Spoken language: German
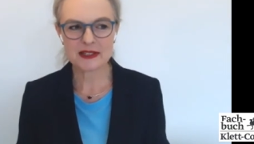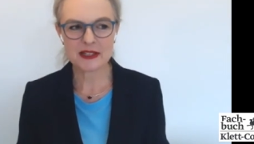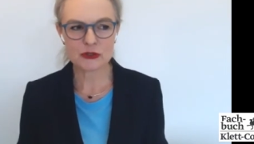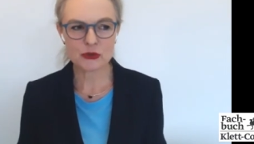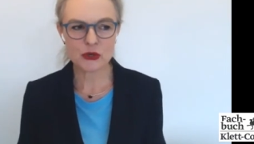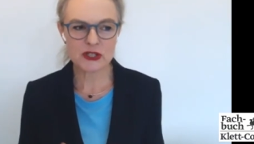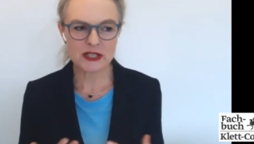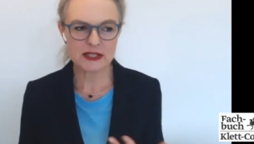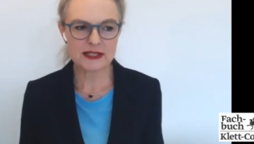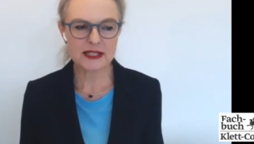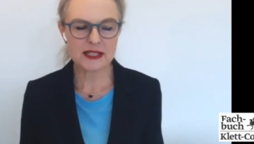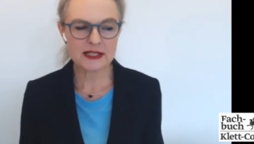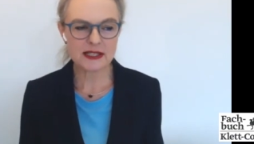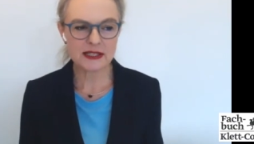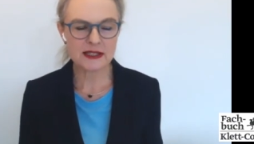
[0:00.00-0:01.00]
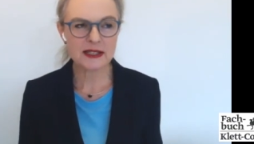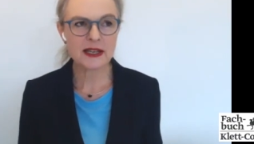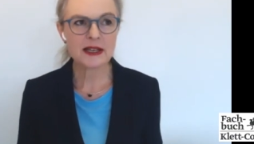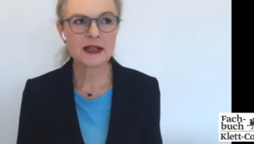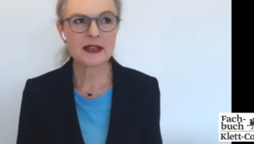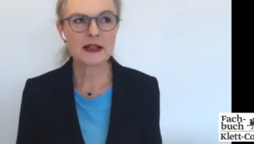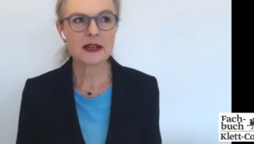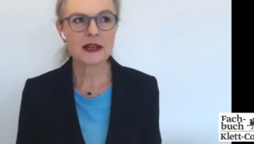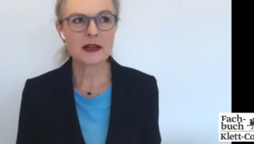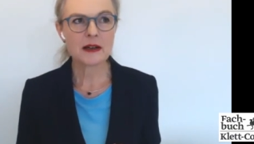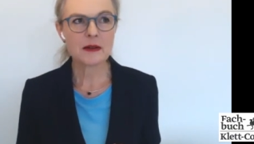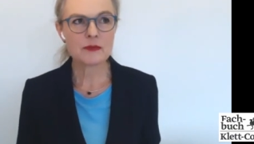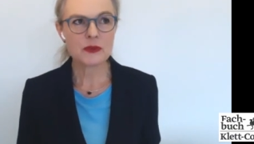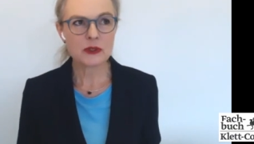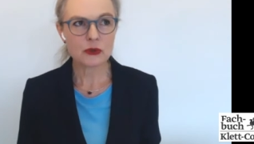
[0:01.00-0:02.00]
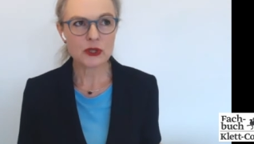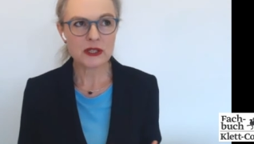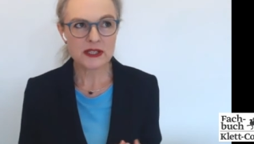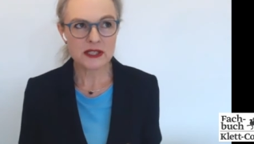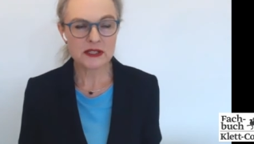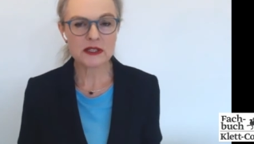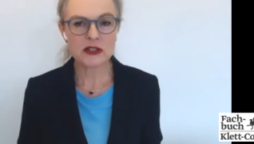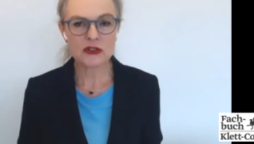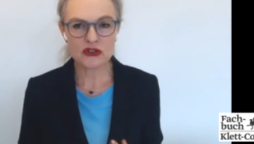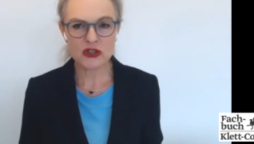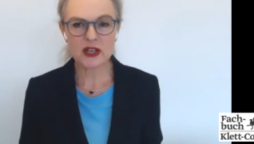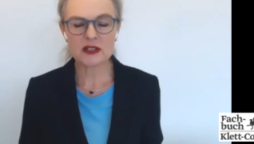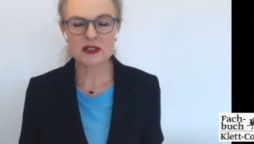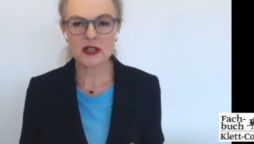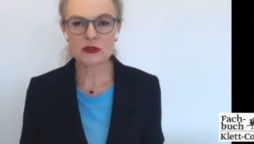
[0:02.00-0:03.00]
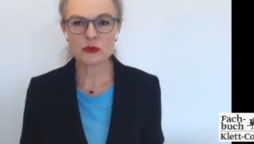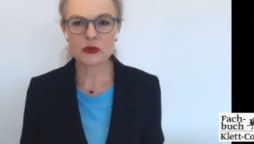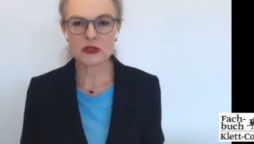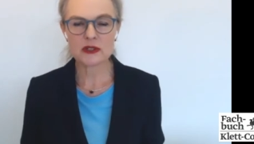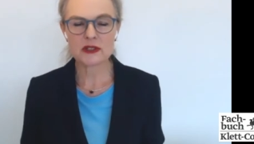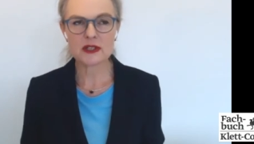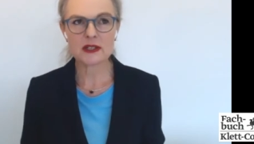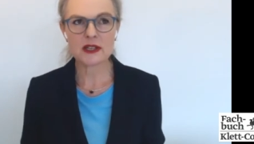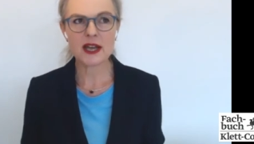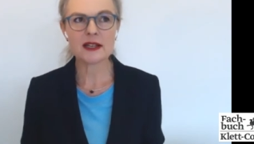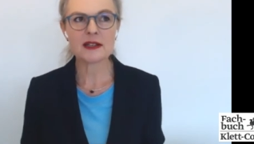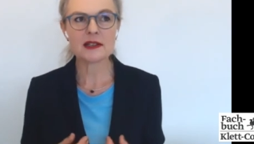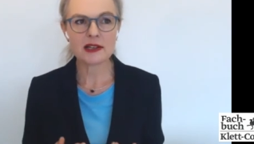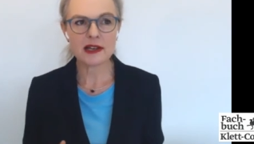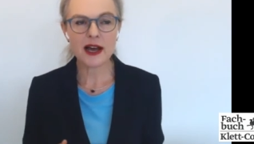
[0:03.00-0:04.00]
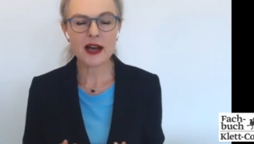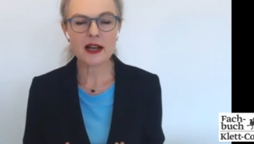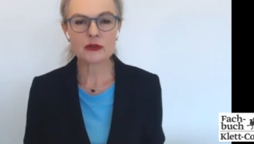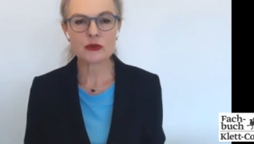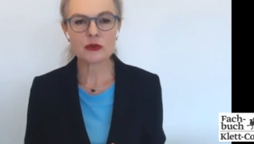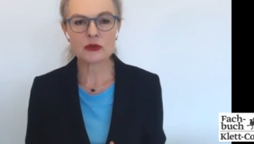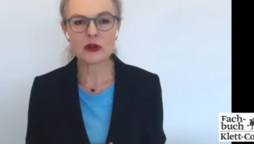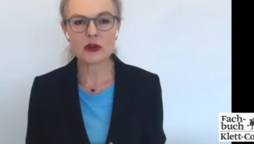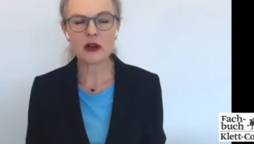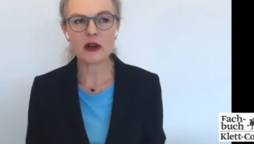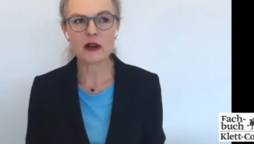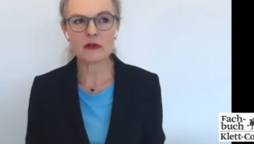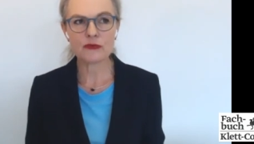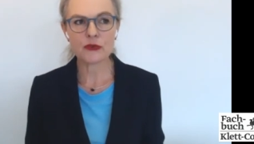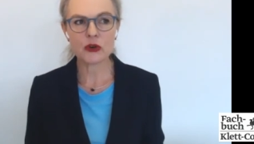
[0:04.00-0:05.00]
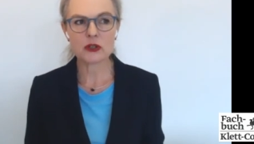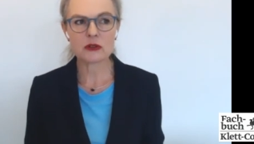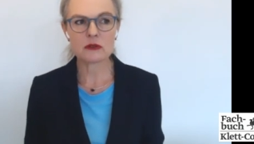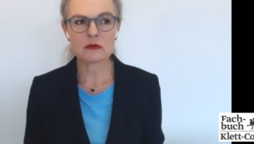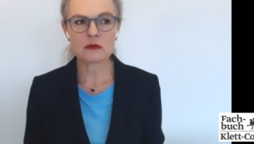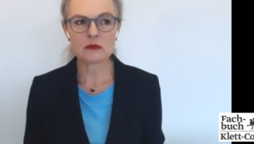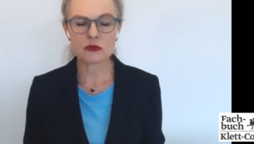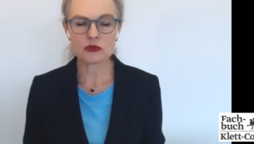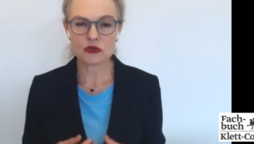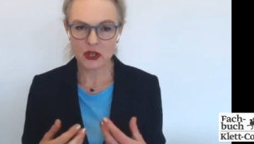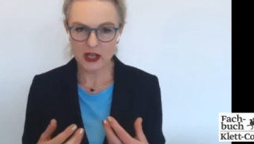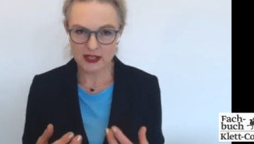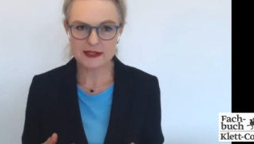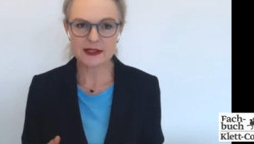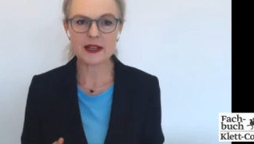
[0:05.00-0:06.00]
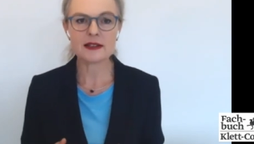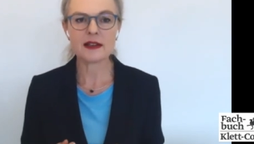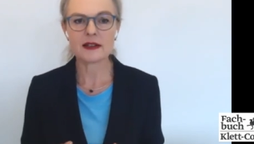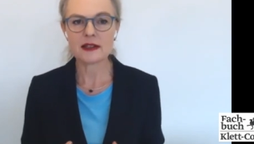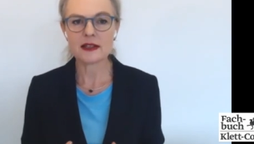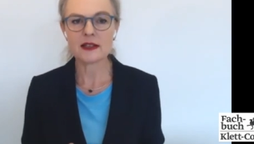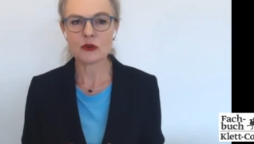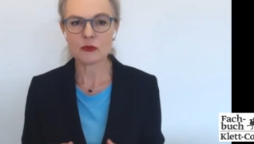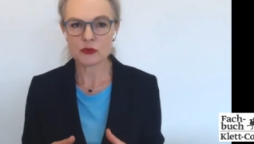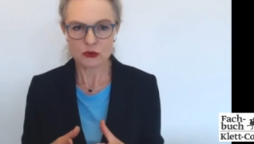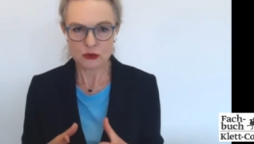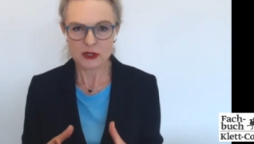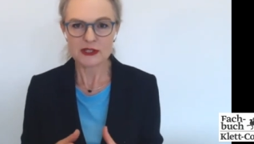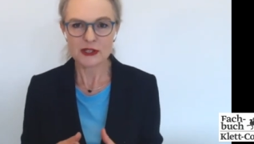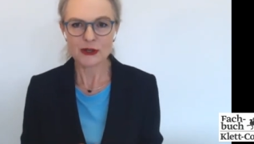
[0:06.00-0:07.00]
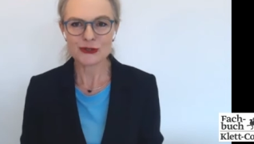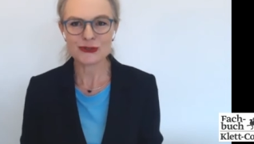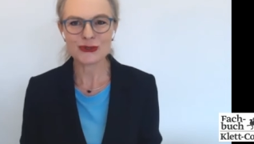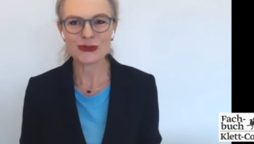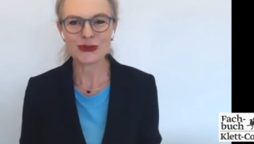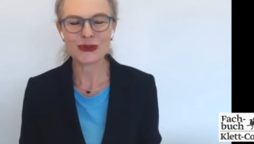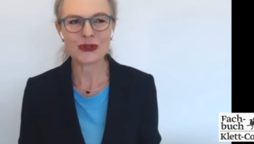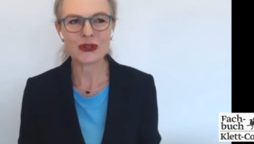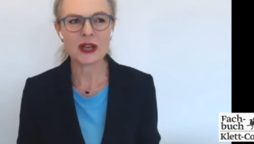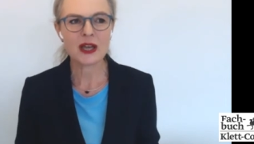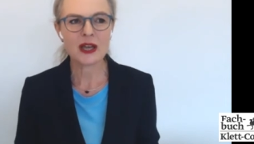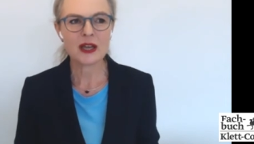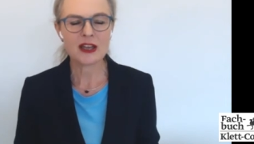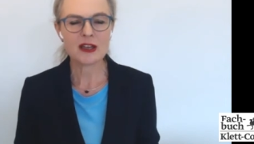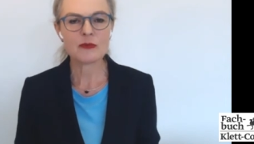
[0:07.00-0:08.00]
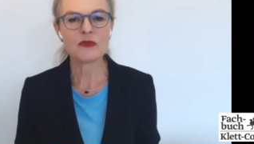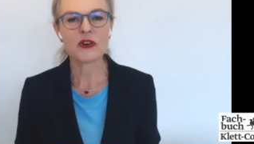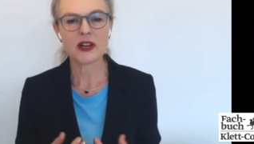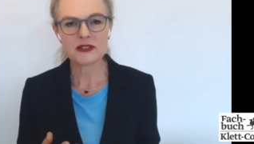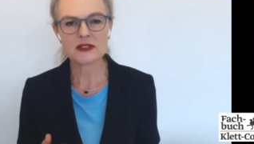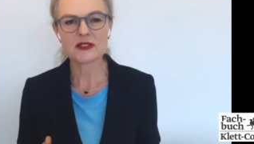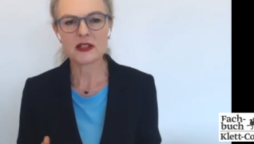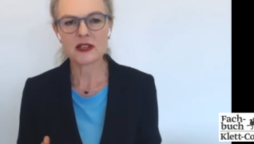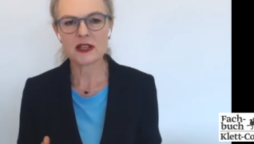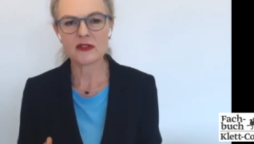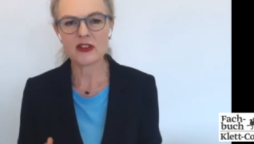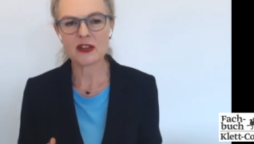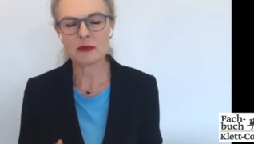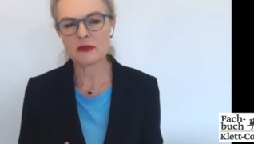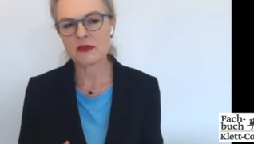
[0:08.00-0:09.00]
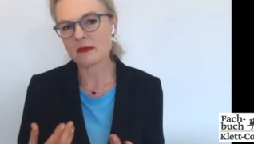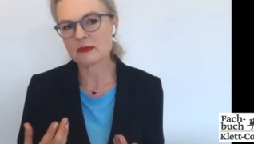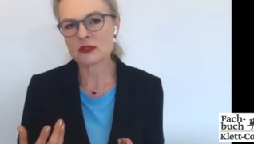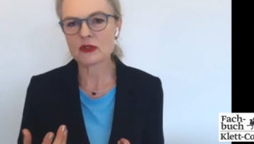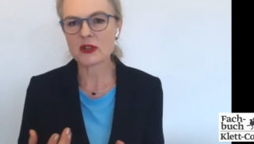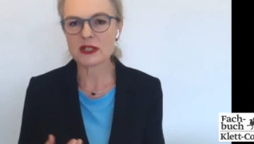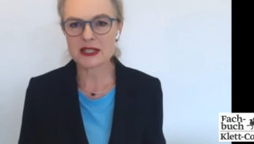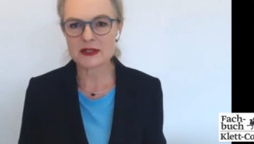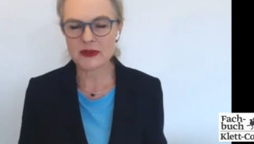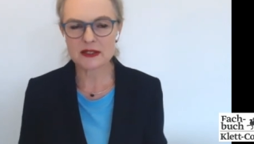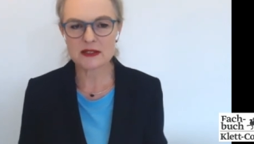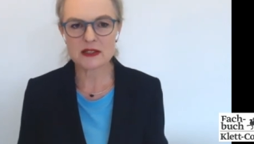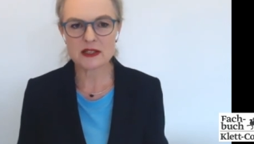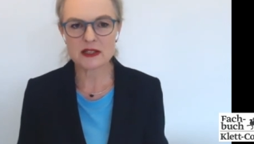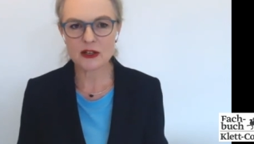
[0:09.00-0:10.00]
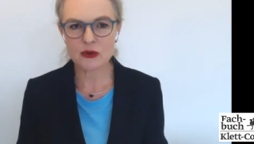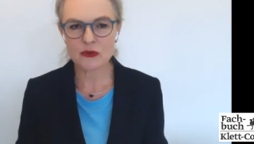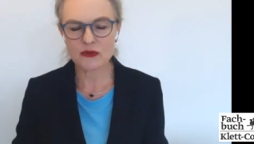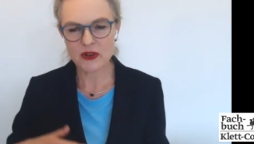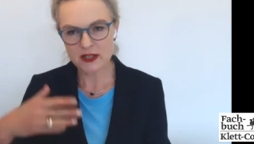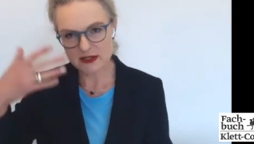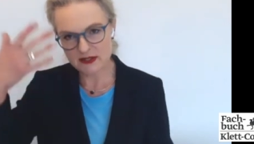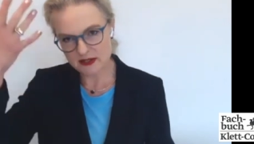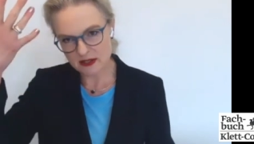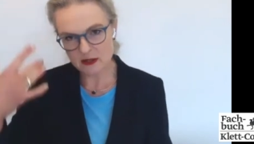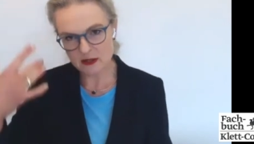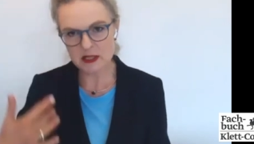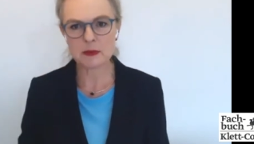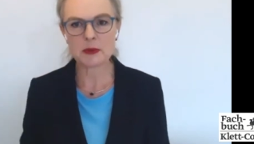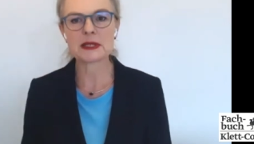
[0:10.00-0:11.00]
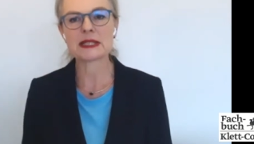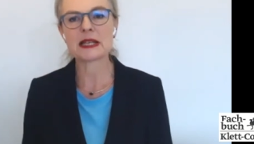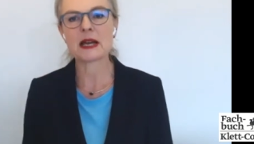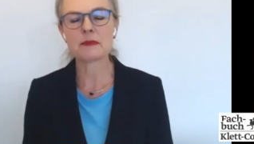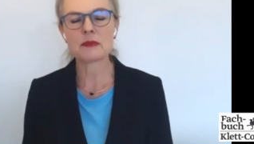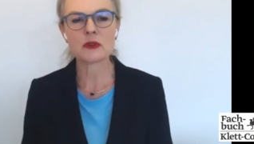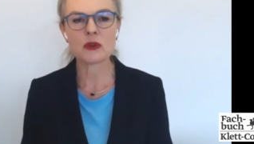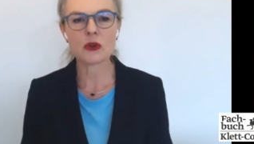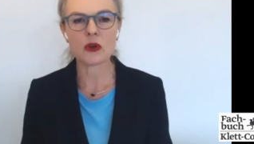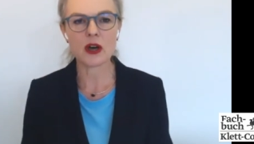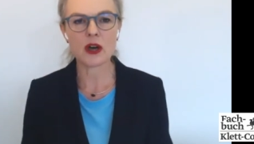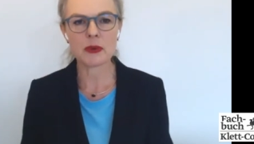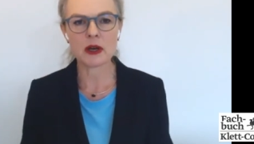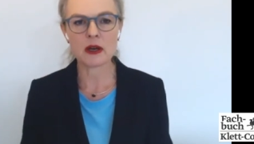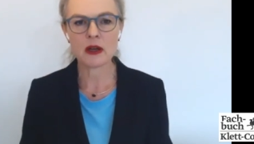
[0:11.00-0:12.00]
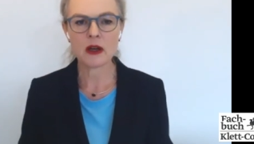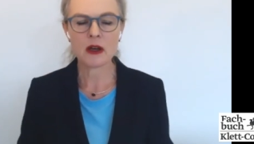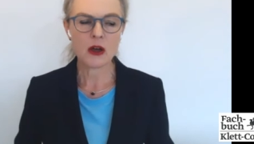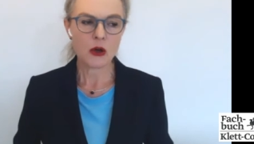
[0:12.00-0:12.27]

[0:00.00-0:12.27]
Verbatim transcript: Das, durch das Zittern ähm, oder Zittern entsteht ja durch die Entladung von Stressenergie, um es kurz auszudrücken, im Fasziengewebe. Wir haben circa 20 Kilo Faszien in dem gesamten Körper.